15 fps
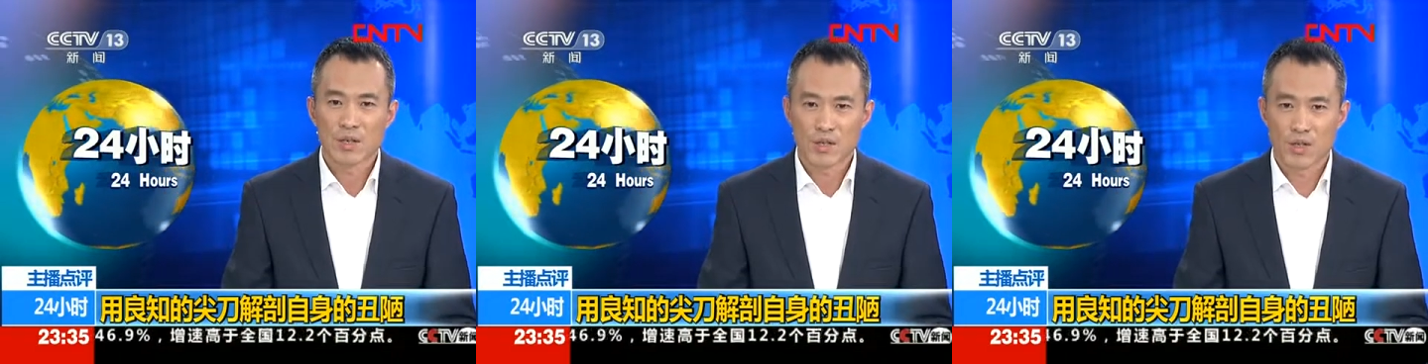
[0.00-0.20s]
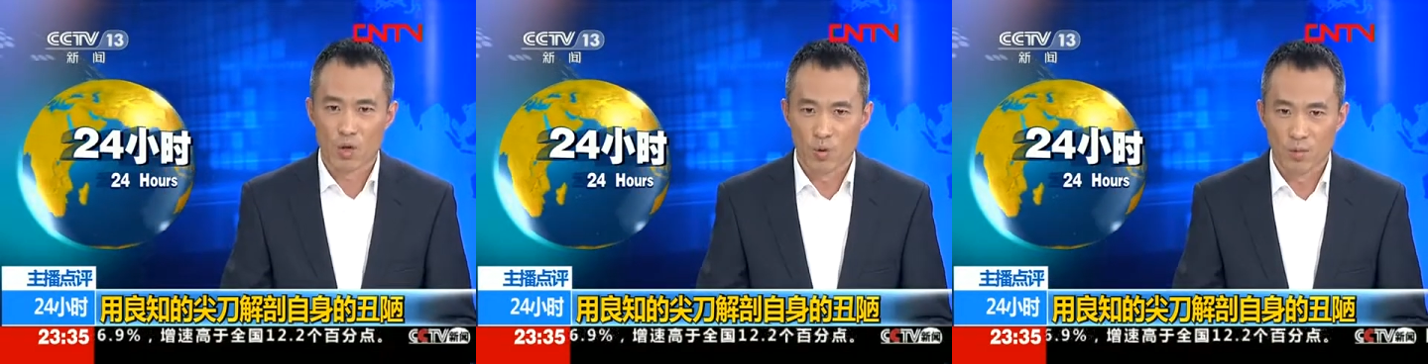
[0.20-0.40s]

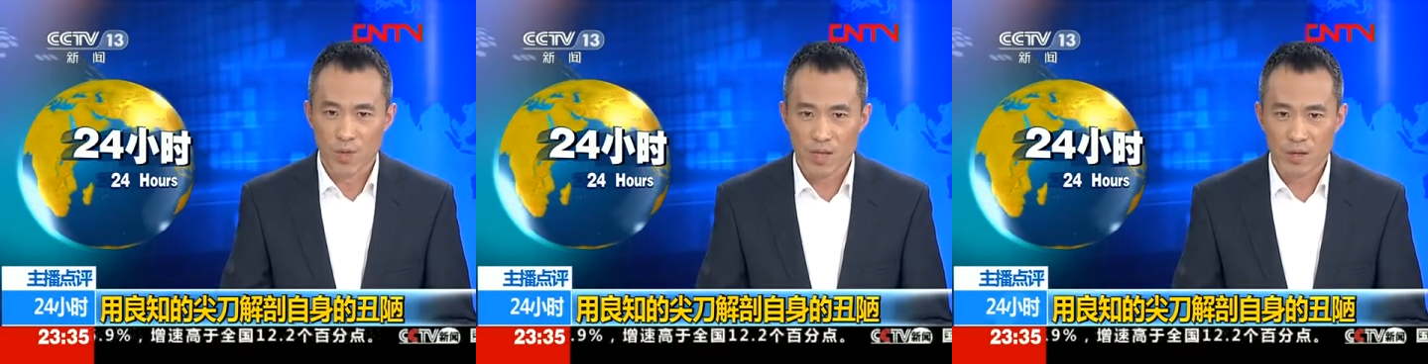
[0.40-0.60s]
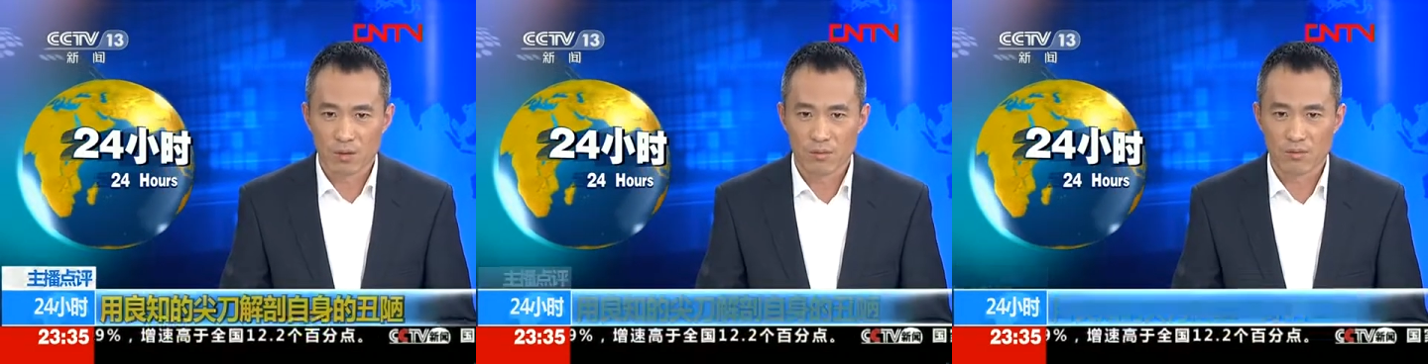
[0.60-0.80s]
有
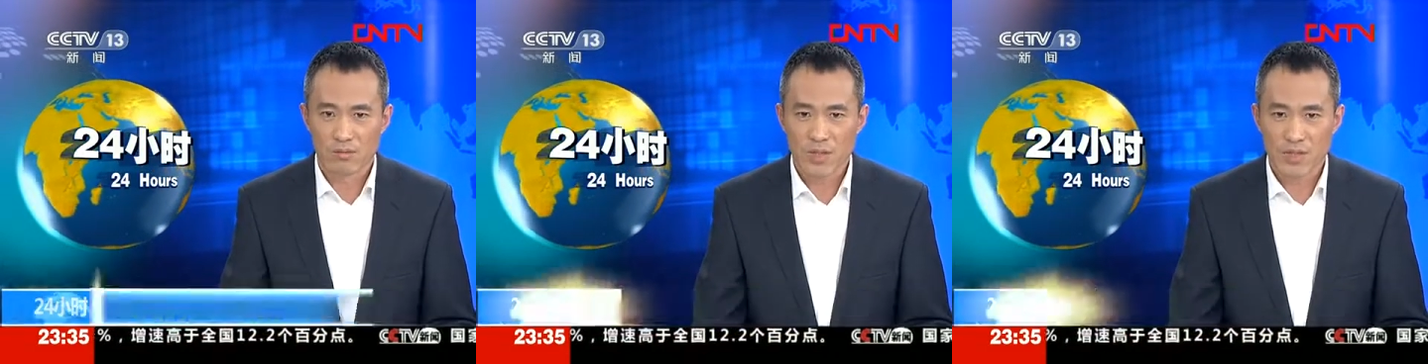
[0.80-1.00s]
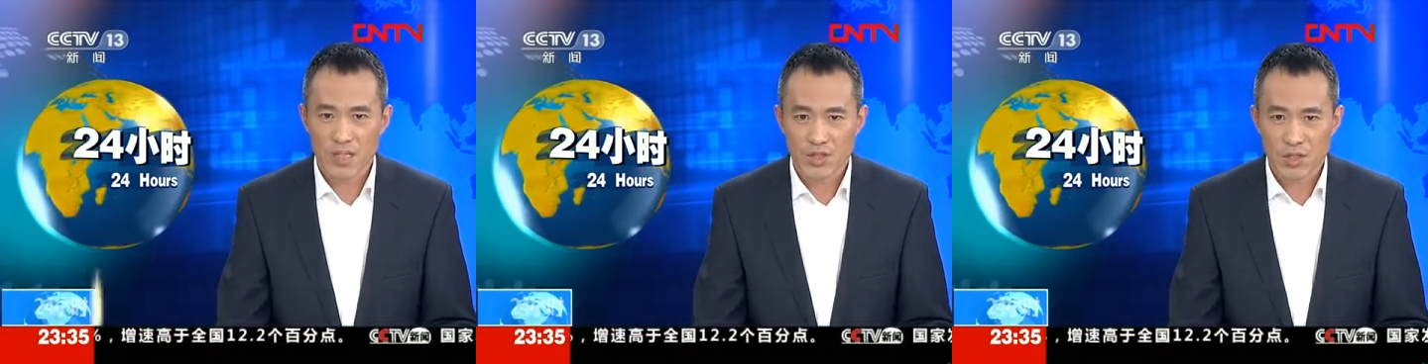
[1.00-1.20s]
没有
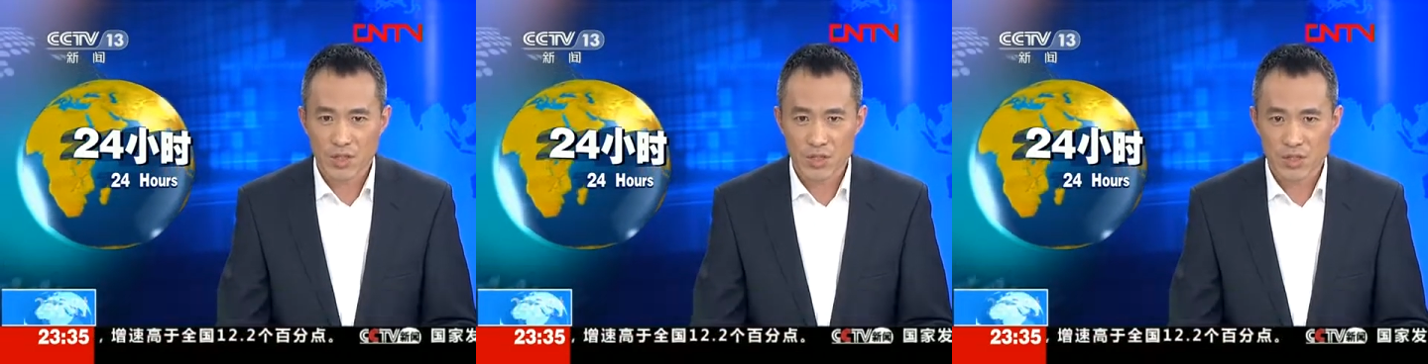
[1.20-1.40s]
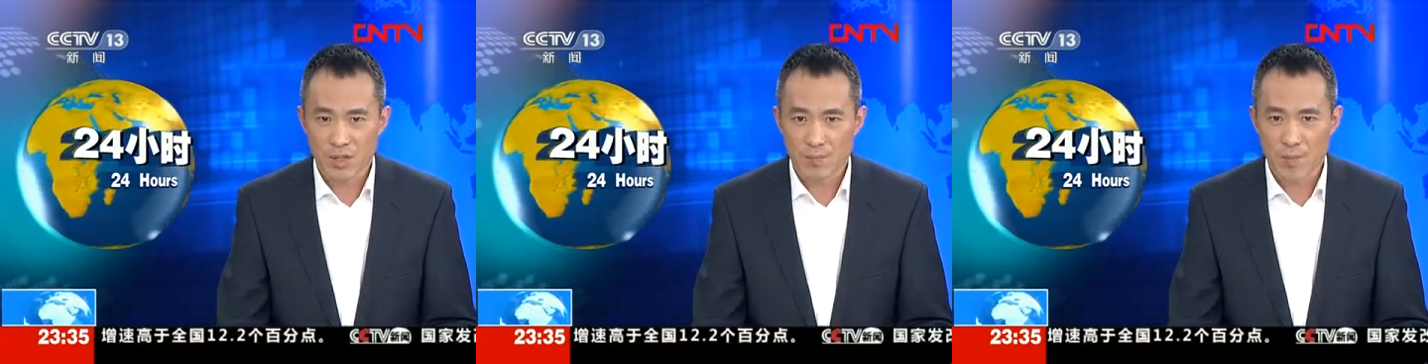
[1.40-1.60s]
像那
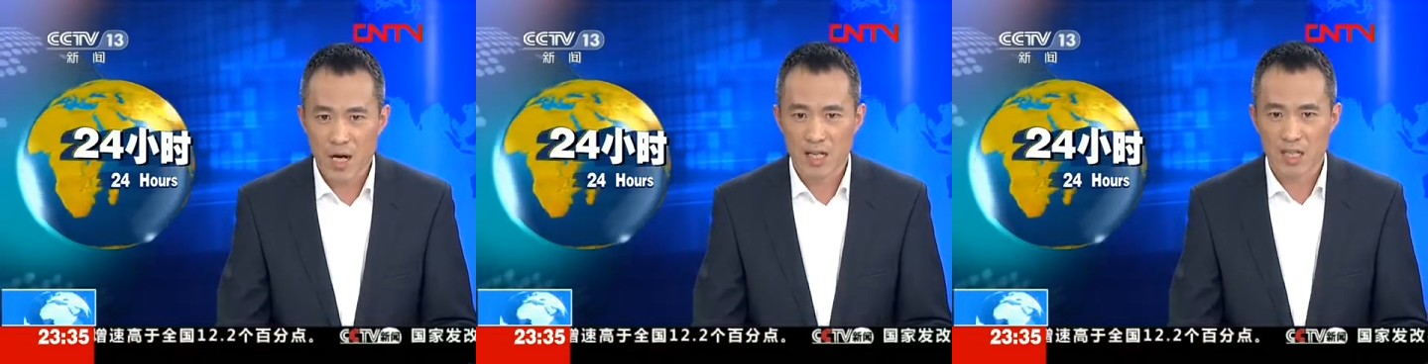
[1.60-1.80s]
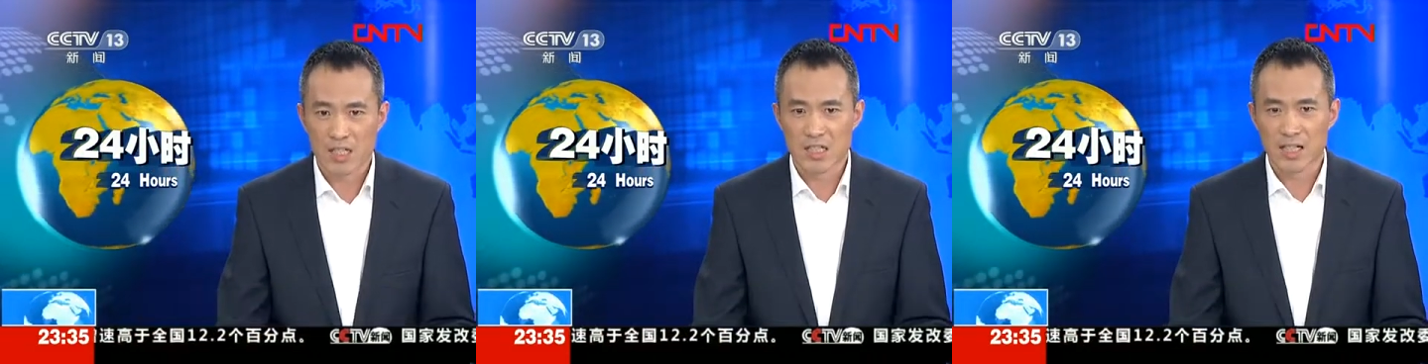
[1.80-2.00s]
十
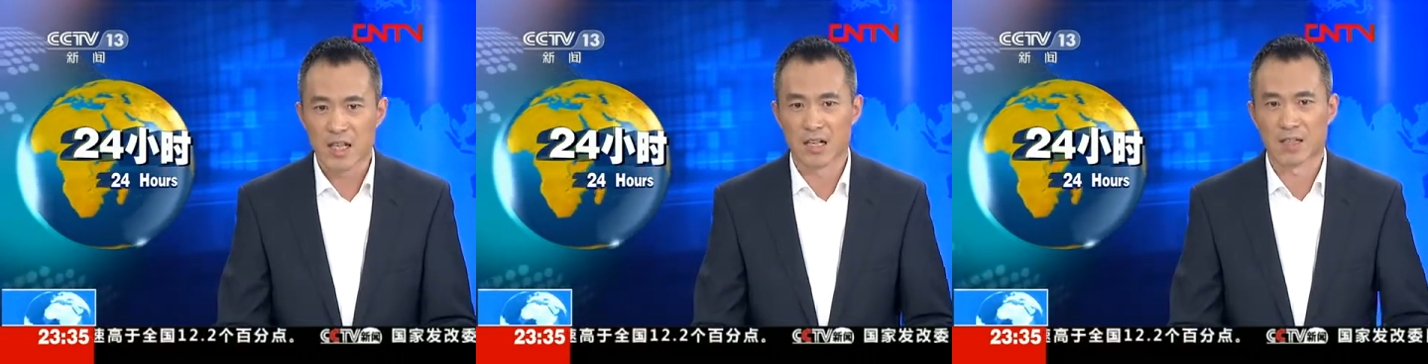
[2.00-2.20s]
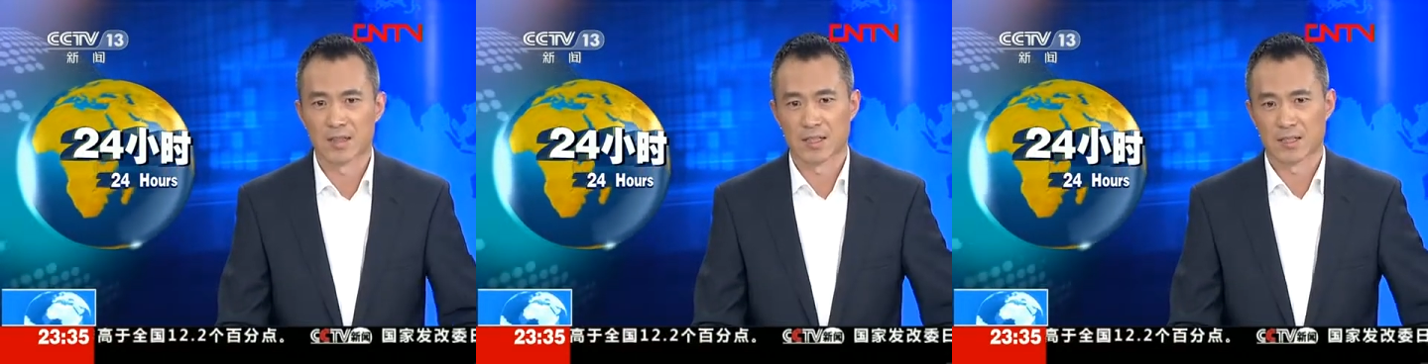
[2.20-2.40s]
八个人那
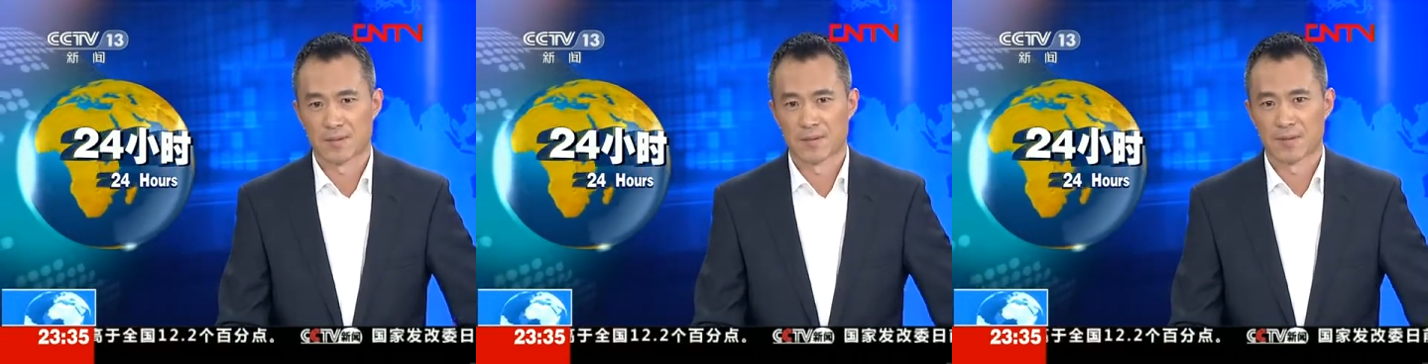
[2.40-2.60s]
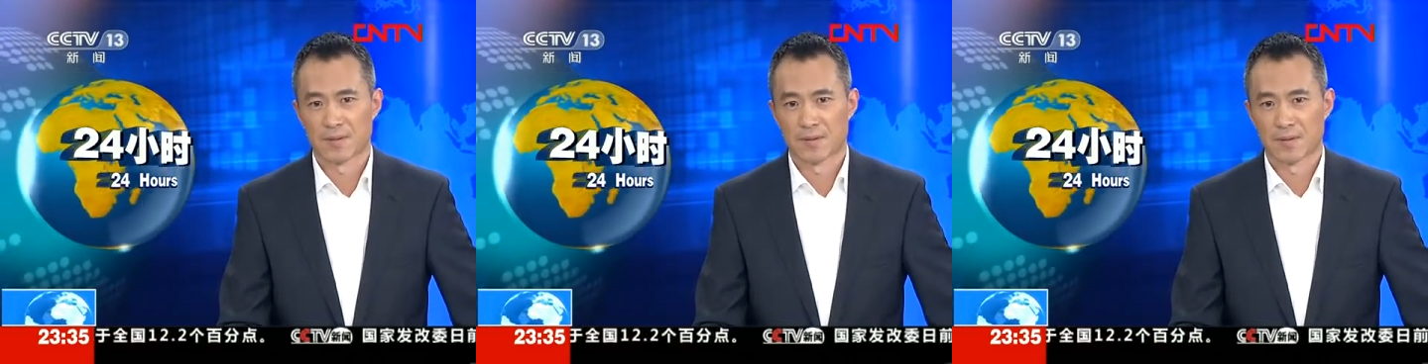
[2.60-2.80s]
样的
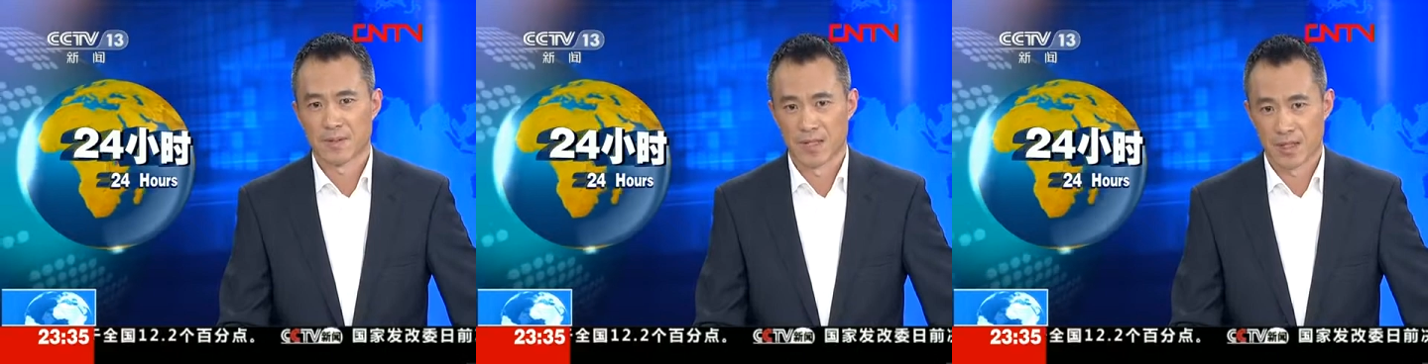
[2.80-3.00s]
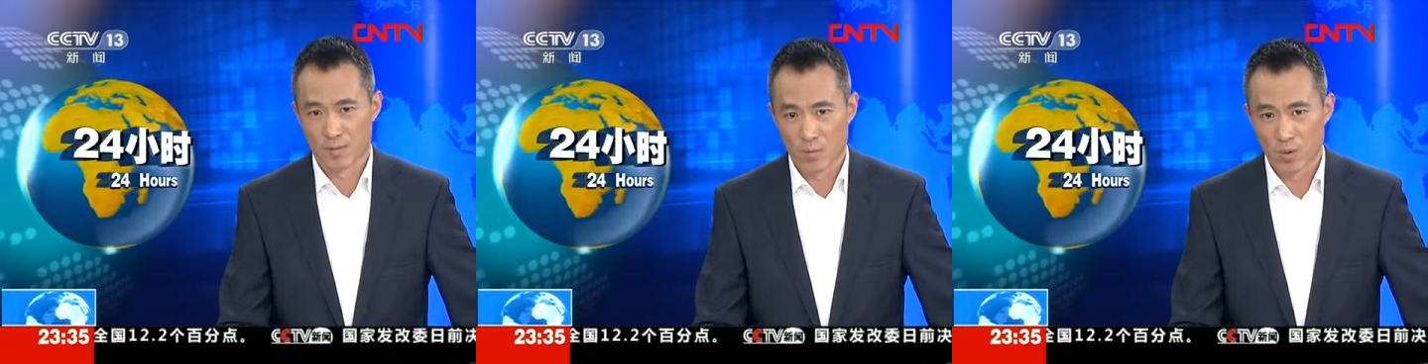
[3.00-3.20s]

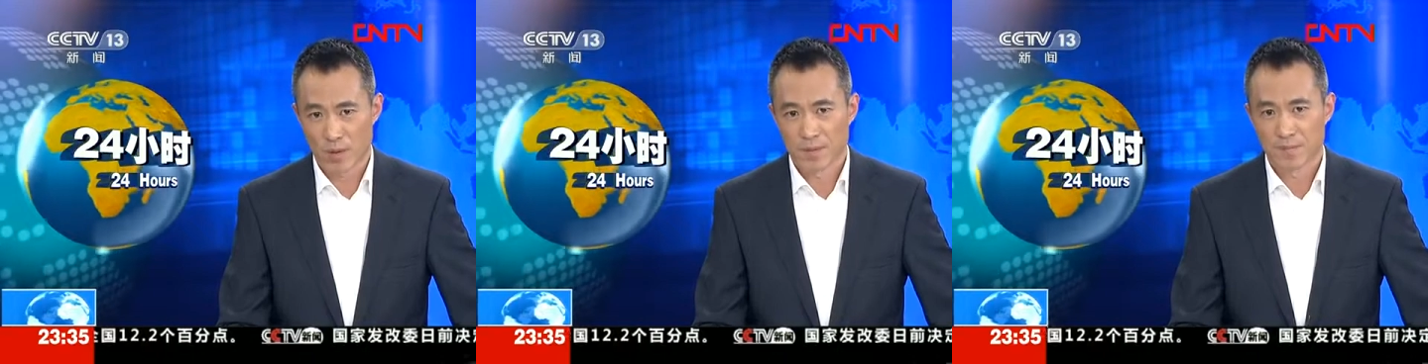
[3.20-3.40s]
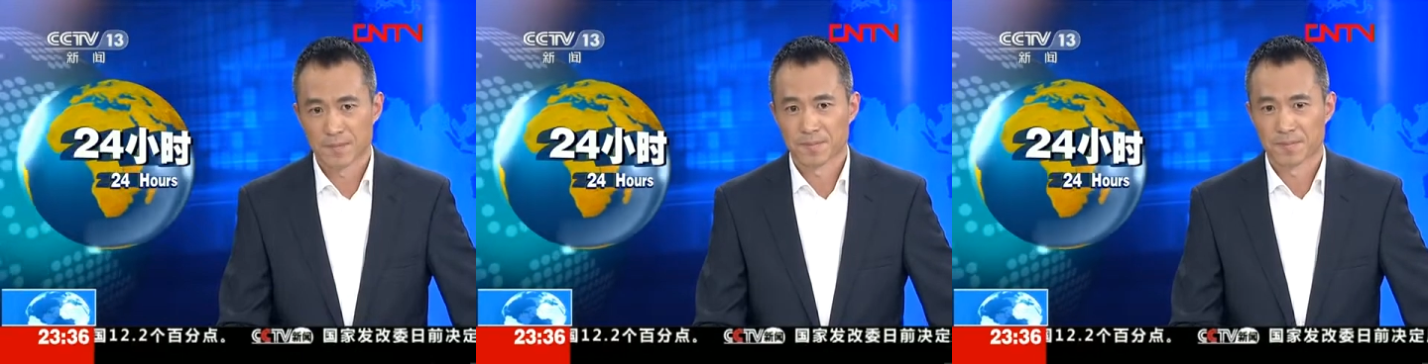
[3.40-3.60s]
冷漠？